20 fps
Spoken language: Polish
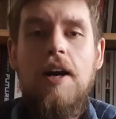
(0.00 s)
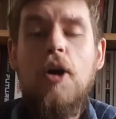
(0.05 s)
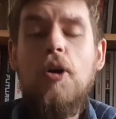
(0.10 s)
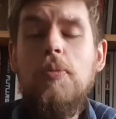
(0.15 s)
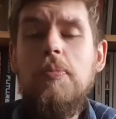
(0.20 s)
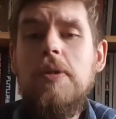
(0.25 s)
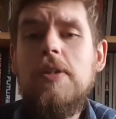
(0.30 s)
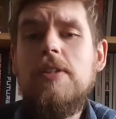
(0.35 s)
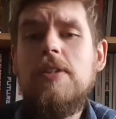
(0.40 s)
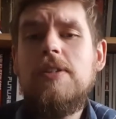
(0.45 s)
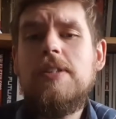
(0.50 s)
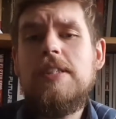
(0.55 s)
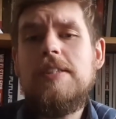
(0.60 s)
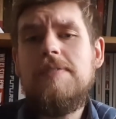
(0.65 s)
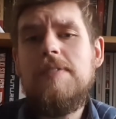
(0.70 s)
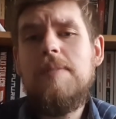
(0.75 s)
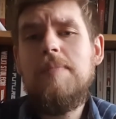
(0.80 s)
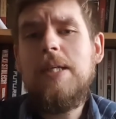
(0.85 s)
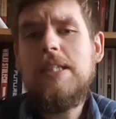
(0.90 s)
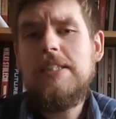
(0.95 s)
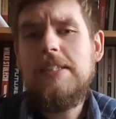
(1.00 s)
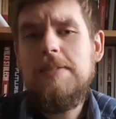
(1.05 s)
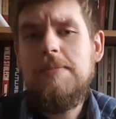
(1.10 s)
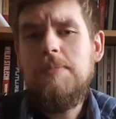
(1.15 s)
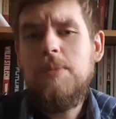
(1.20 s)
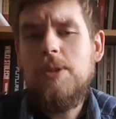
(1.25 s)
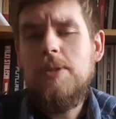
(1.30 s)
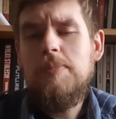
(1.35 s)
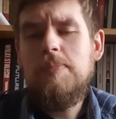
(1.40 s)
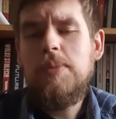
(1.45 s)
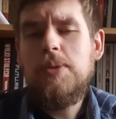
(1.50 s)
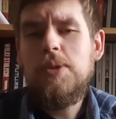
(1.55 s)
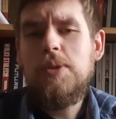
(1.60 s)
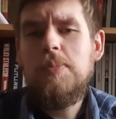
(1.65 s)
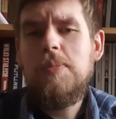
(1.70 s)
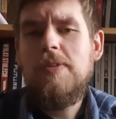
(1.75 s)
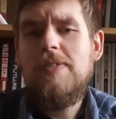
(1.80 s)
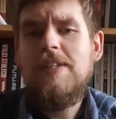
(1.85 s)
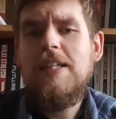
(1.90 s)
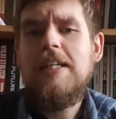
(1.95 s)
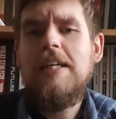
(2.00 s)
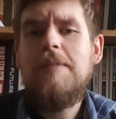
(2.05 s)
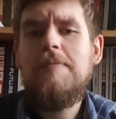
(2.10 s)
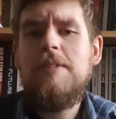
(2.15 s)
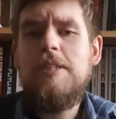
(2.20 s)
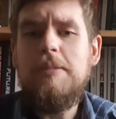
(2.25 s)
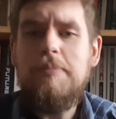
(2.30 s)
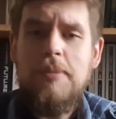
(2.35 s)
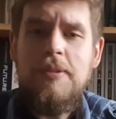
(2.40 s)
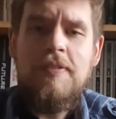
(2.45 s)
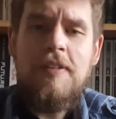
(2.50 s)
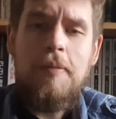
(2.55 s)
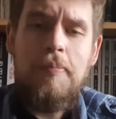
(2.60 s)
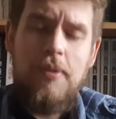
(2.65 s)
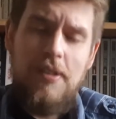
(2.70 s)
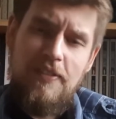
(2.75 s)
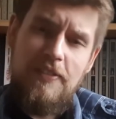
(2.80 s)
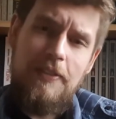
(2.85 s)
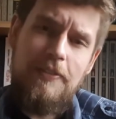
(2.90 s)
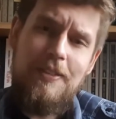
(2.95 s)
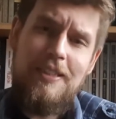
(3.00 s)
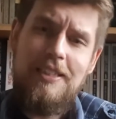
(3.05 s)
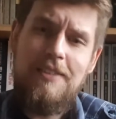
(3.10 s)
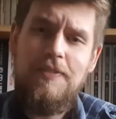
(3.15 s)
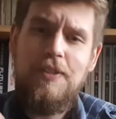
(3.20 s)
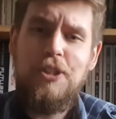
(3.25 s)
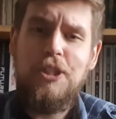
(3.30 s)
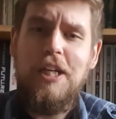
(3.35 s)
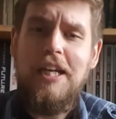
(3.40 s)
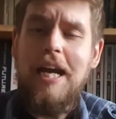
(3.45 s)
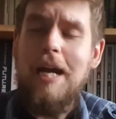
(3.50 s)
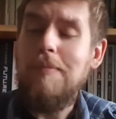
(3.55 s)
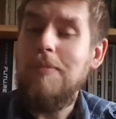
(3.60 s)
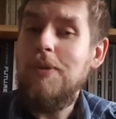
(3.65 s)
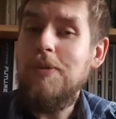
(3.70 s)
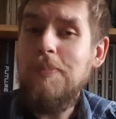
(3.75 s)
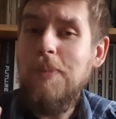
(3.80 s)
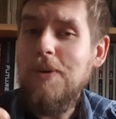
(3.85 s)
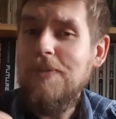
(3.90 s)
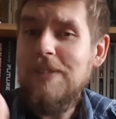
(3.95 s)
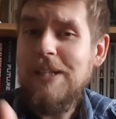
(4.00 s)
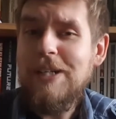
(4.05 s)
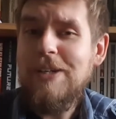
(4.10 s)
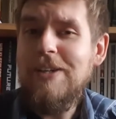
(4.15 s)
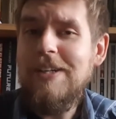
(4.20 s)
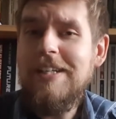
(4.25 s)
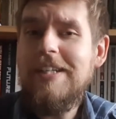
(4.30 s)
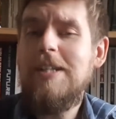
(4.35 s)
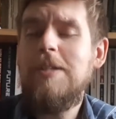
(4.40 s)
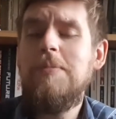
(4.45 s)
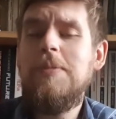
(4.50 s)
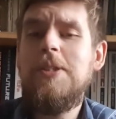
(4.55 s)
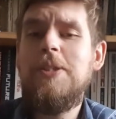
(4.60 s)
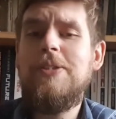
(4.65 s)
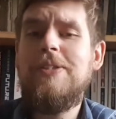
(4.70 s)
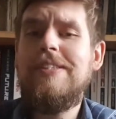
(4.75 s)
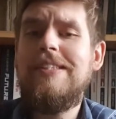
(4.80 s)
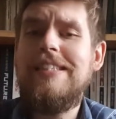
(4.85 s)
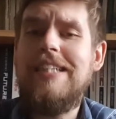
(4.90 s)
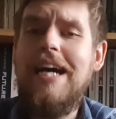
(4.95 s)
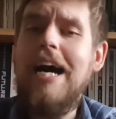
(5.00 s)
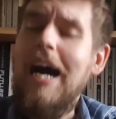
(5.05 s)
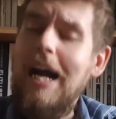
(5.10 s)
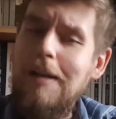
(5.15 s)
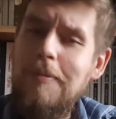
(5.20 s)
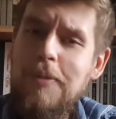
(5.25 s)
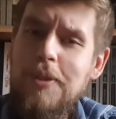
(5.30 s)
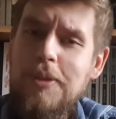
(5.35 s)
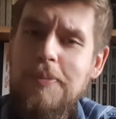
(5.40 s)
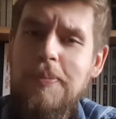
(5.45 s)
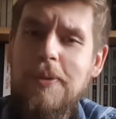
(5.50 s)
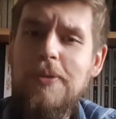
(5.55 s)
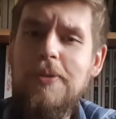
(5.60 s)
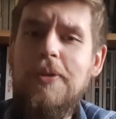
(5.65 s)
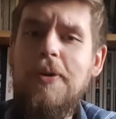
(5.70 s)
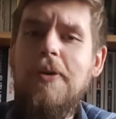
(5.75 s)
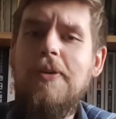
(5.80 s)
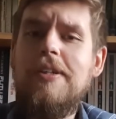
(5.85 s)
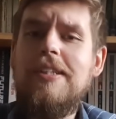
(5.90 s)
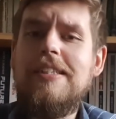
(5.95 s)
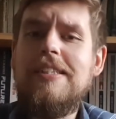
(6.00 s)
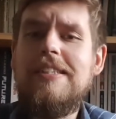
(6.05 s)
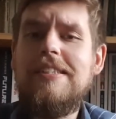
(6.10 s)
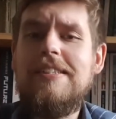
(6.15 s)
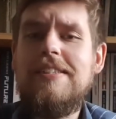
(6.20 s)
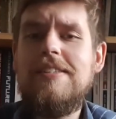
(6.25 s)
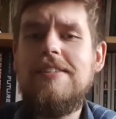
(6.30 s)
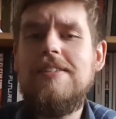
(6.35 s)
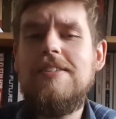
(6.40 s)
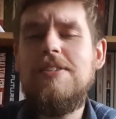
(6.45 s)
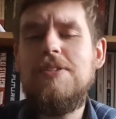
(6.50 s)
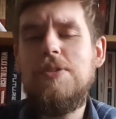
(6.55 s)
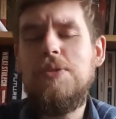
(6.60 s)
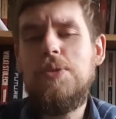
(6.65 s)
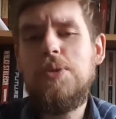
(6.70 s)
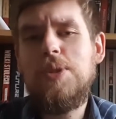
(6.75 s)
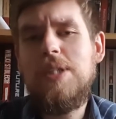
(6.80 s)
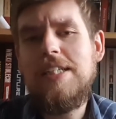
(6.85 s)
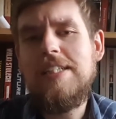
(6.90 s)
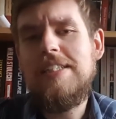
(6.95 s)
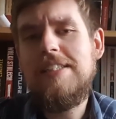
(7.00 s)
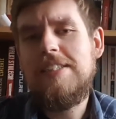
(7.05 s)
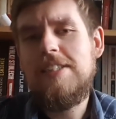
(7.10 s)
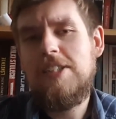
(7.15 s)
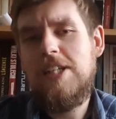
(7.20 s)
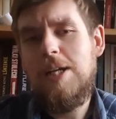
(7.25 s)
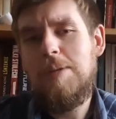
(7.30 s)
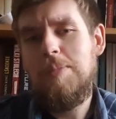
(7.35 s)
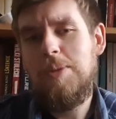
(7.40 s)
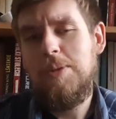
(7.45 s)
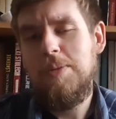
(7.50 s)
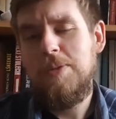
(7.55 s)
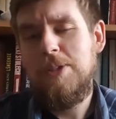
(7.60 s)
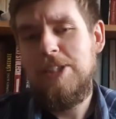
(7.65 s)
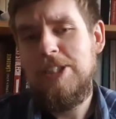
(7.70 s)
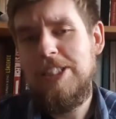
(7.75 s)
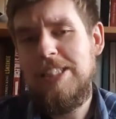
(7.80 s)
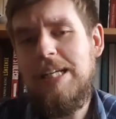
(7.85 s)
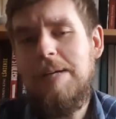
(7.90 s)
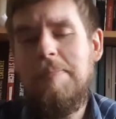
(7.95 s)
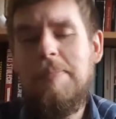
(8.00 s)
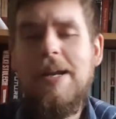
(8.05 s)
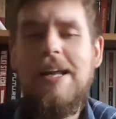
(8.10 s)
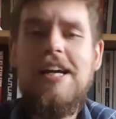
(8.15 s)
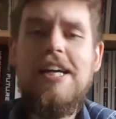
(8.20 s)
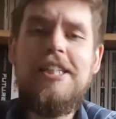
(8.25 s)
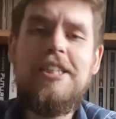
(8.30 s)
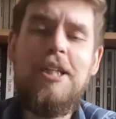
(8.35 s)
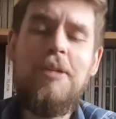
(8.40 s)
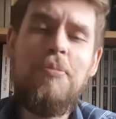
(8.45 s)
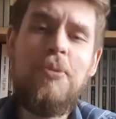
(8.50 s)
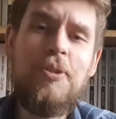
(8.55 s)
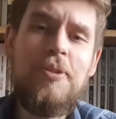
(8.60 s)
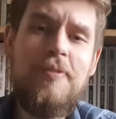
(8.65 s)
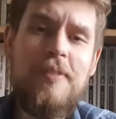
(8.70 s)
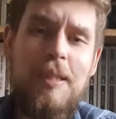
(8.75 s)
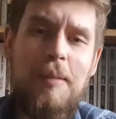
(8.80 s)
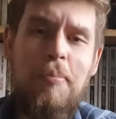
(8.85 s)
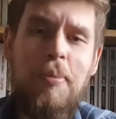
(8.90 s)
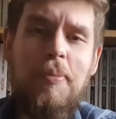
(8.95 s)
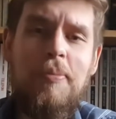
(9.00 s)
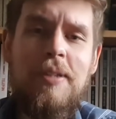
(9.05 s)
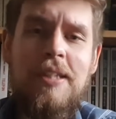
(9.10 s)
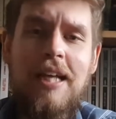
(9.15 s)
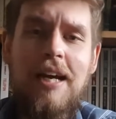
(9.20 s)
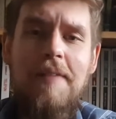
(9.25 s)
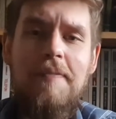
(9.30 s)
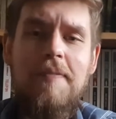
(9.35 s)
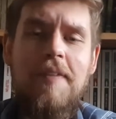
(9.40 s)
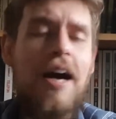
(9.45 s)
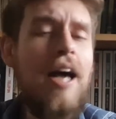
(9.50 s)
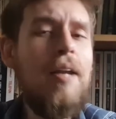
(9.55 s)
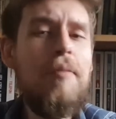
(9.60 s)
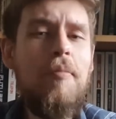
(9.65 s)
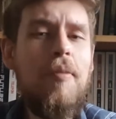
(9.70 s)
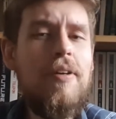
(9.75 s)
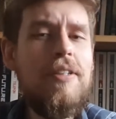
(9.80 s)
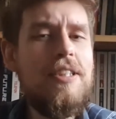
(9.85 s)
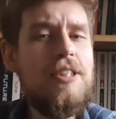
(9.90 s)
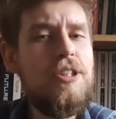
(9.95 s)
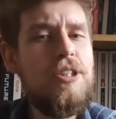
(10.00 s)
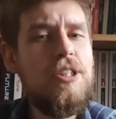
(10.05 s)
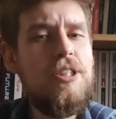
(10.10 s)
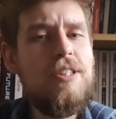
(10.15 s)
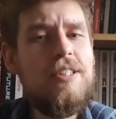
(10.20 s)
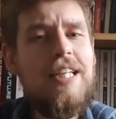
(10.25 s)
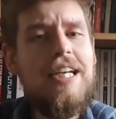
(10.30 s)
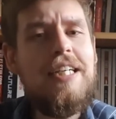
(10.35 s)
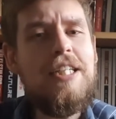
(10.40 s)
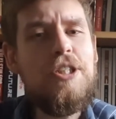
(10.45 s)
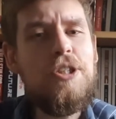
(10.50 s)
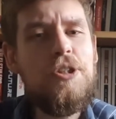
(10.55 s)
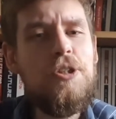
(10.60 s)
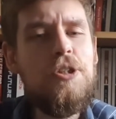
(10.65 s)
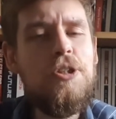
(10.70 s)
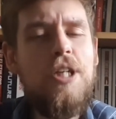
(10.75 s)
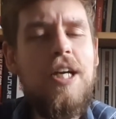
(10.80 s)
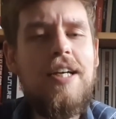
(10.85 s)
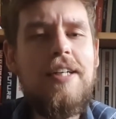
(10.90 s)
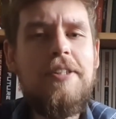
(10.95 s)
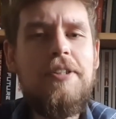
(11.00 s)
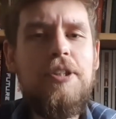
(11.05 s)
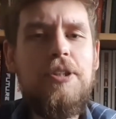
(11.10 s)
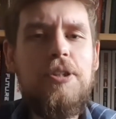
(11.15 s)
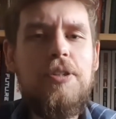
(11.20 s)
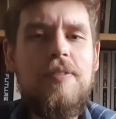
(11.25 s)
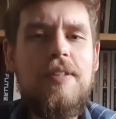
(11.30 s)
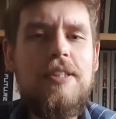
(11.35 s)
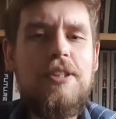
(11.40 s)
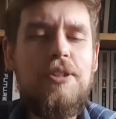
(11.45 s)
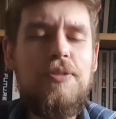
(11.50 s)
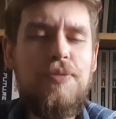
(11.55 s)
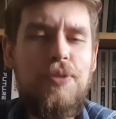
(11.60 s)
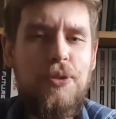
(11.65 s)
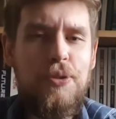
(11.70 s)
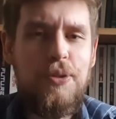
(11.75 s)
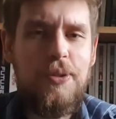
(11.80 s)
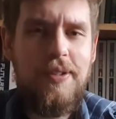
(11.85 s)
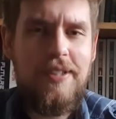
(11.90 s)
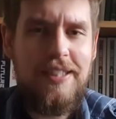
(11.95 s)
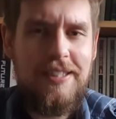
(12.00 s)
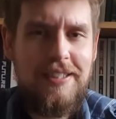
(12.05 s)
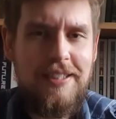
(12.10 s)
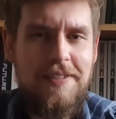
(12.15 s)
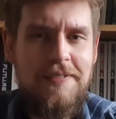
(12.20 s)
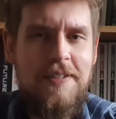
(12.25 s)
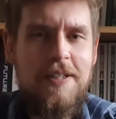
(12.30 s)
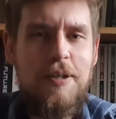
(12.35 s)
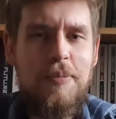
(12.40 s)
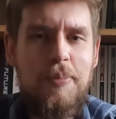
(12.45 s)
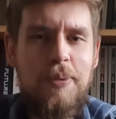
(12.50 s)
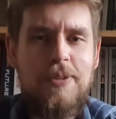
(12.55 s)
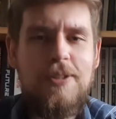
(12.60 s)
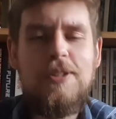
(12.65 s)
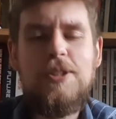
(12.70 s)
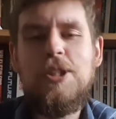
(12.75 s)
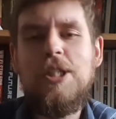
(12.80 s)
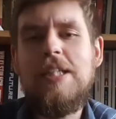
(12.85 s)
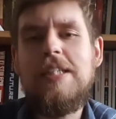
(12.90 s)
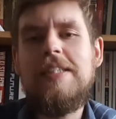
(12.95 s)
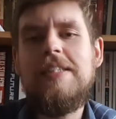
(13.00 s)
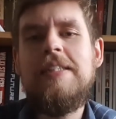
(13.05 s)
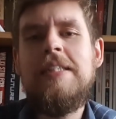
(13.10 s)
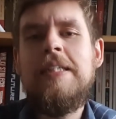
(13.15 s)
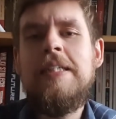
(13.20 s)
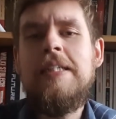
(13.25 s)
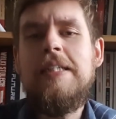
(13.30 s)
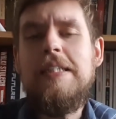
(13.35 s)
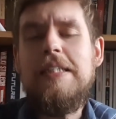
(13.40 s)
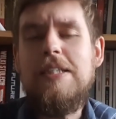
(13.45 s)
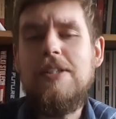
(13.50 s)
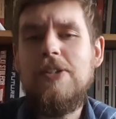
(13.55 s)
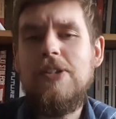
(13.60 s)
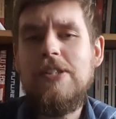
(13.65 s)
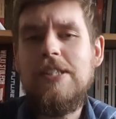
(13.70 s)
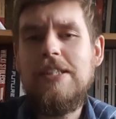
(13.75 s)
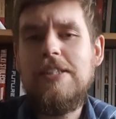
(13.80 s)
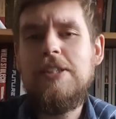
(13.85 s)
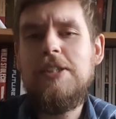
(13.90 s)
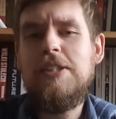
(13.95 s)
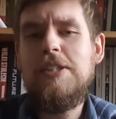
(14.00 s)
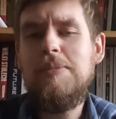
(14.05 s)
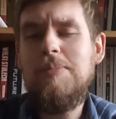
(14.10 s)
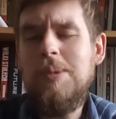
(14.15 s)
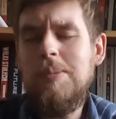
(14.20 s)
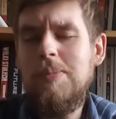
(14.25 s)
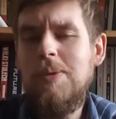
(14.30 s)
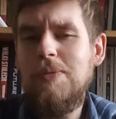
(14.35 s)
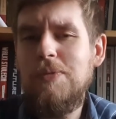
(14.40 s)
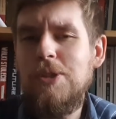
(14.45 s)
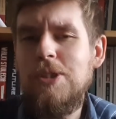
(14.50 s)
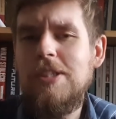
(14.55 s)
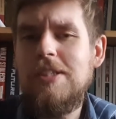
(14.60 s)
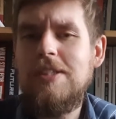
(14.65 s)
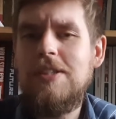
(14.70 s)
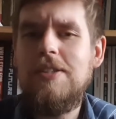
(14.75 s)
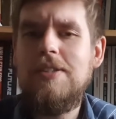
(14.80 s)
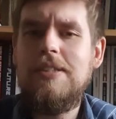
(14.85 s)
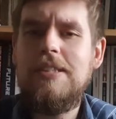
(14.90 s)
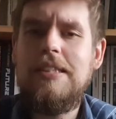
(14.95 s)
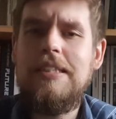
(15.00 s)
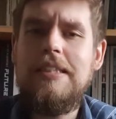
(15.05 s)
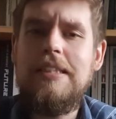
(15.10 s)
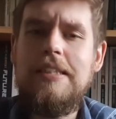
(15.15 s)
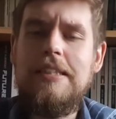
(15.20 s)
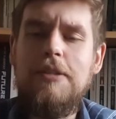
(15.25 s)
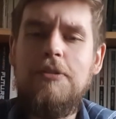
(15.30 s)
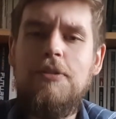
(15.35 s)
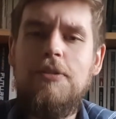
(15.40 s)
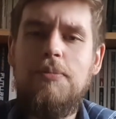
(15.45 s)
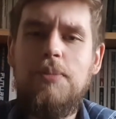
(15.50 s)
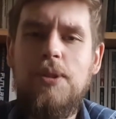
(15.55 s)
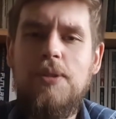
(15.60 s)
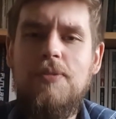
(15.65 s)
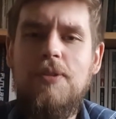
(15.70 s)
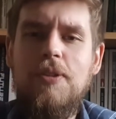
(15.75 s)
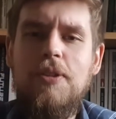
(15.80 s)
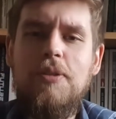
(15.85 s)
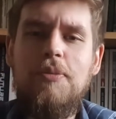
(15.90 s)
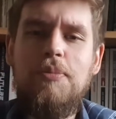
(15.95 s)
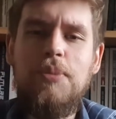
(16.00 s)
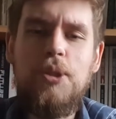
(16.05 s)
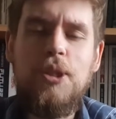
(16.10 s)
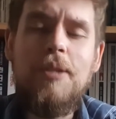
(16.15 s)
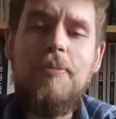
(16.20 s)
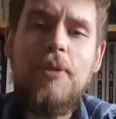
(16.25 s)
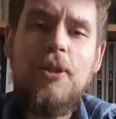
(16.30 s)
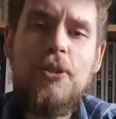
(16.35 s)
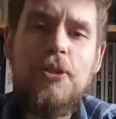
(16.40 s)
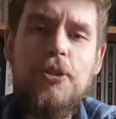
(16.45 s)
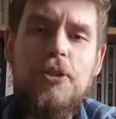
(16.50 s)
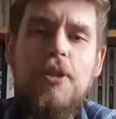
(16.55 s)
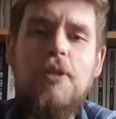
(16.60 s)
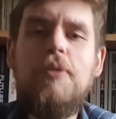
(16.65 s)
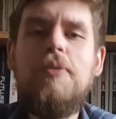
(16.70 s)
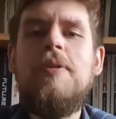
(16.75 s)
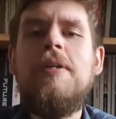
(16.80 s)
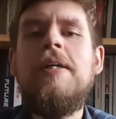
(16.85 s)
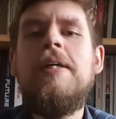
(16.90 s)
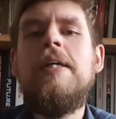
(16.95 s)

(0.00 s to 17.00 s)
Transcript: Ale moi drodzy, wiem jak z tymi moimi podsumowaniami bywa, pojawiają się zazwyczaj albo w połowie kolejnego miesiąca, albo i pod koniec. No już tak jest, że albo nie mogę się zabrać, albo o tym zapominam, ale mam nadzieję, że tak czy siak cieszy Was, że w końcu one trafiają pod strzechy i oglądacie je mimo wszystko z całkiem przyzwoitą przyjemnością.